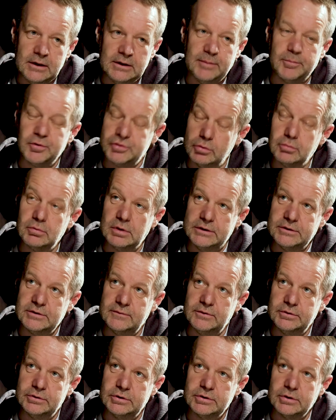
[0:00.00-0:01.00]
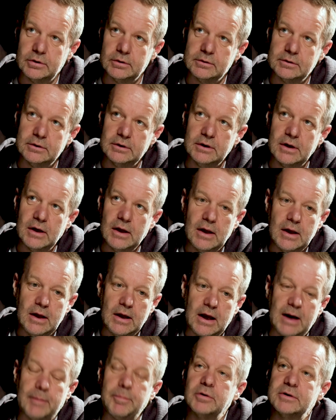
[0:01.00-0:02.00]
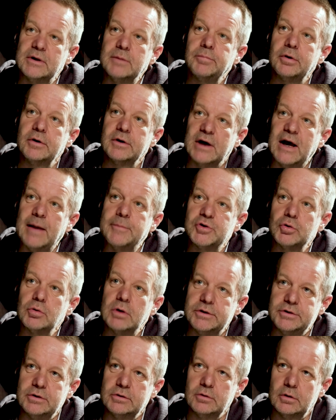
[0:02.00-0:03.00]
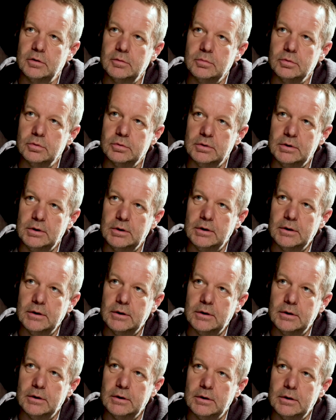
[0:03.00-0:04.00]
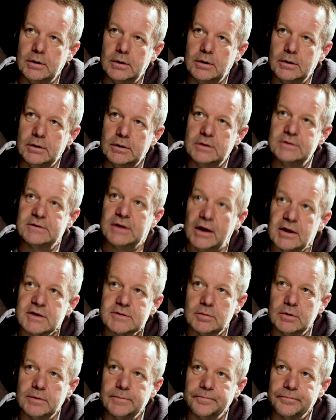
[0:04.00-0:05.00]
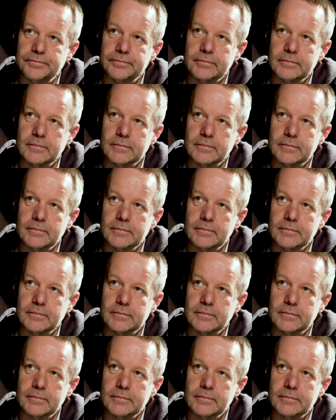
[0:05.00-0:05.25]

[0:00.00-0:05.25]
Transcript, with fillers: na początku lat 90 a potem pojechałem szukać ich do Rumunii. Mhm. I znalazłem.